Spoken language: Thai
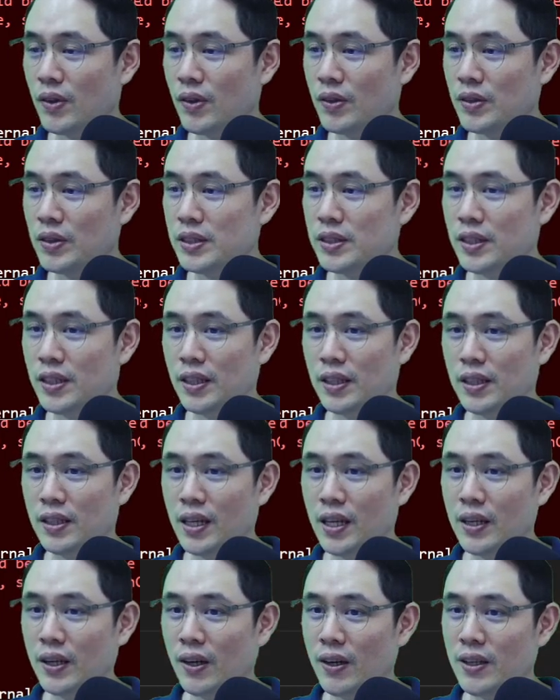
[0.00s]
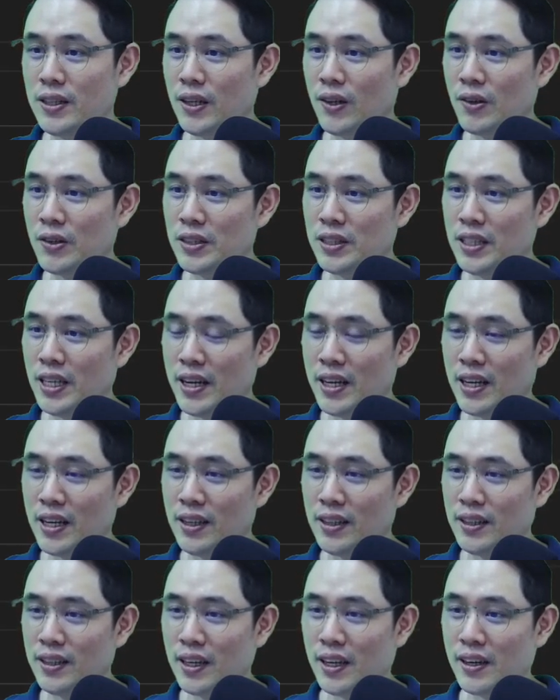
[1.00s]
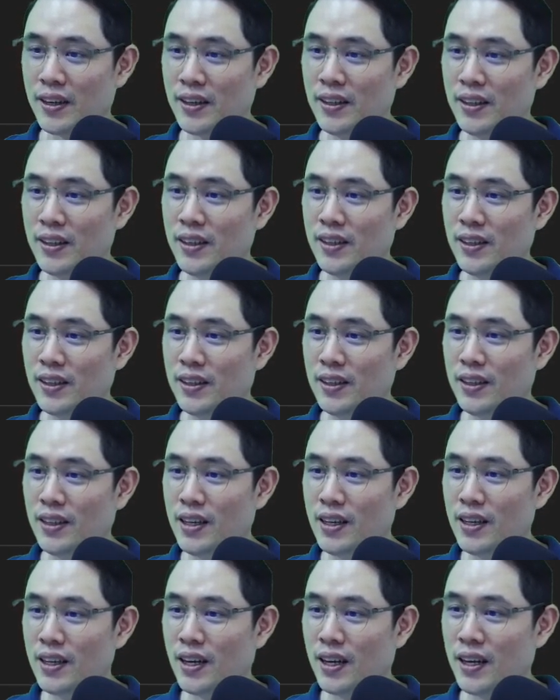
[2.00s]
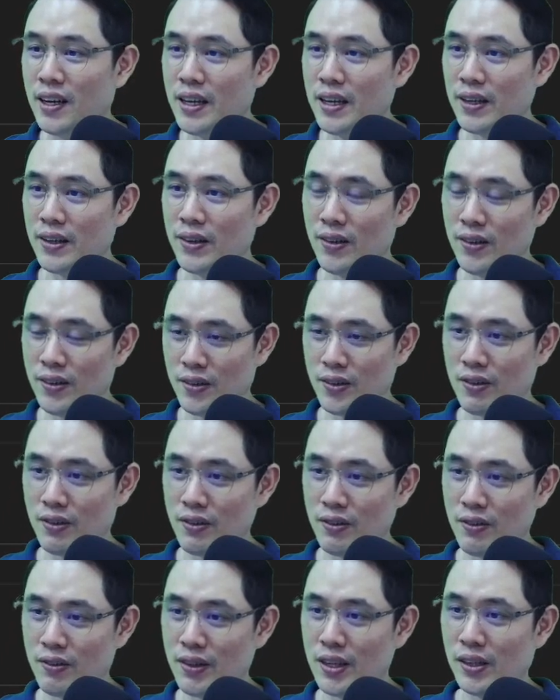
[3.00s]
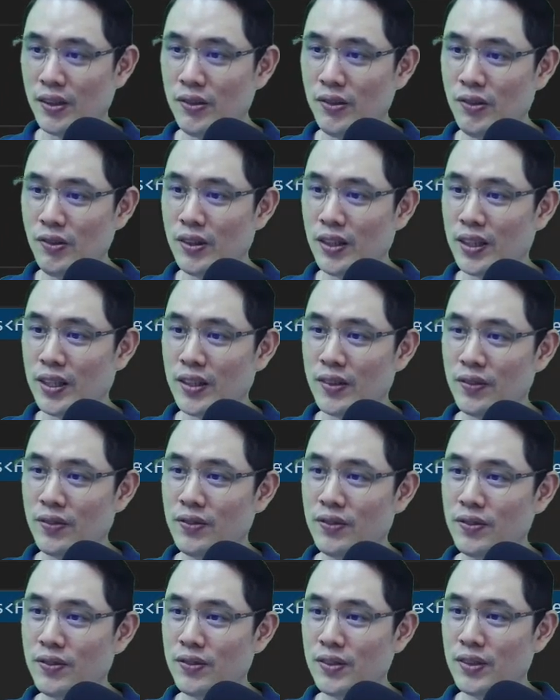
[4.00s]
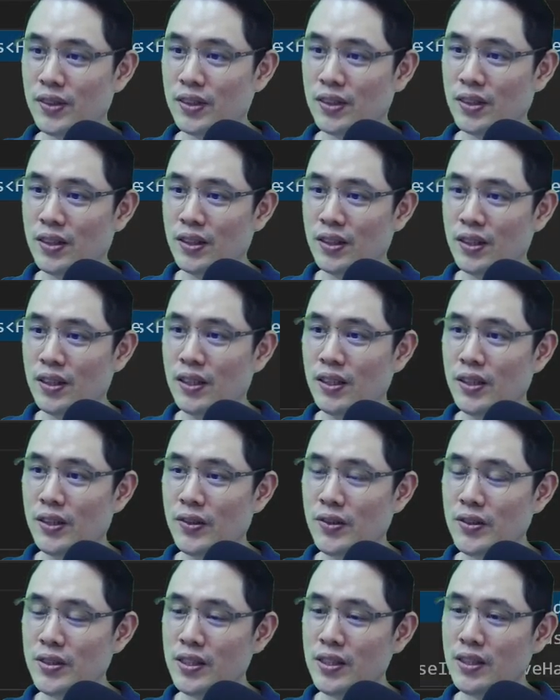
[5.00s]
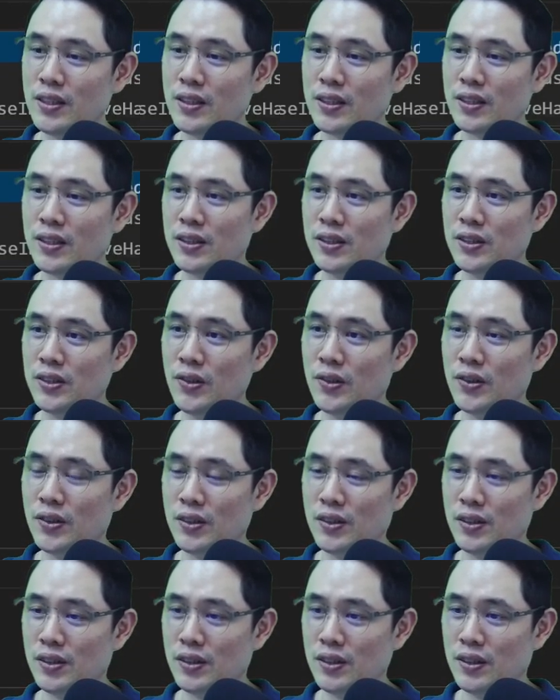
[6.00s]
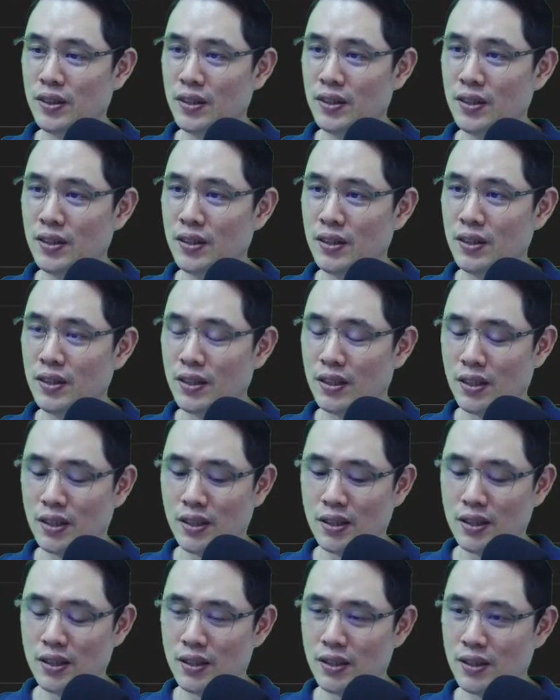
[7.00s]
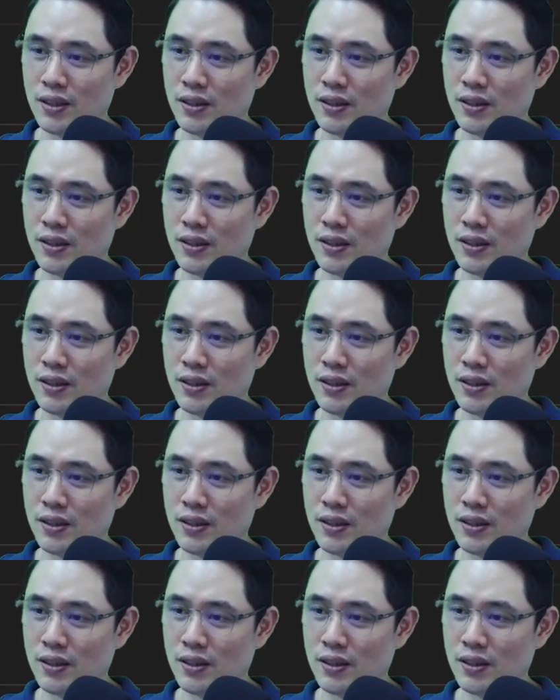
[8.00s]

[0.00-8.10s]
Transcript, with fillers: on chain อ่ะเดี๋ยวค่อยใส่ on chain นะอ่ะอันนี้ก็ value นะครับ user จุดอ่า